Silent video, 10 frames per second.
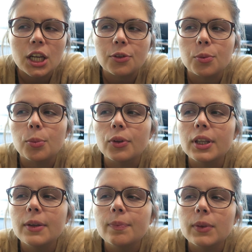Et je me
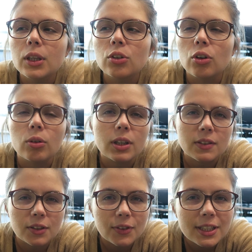demandais, genre,
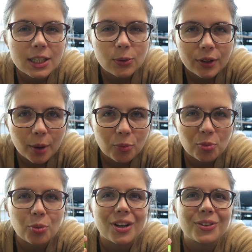qu'est-ce qui fait qu'il est ultra
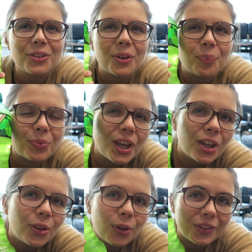mauvais pour la santé
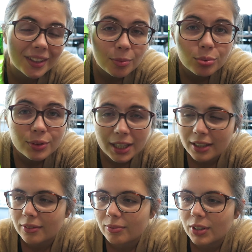Dans cette
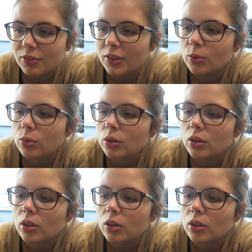bouteille, qui fait donc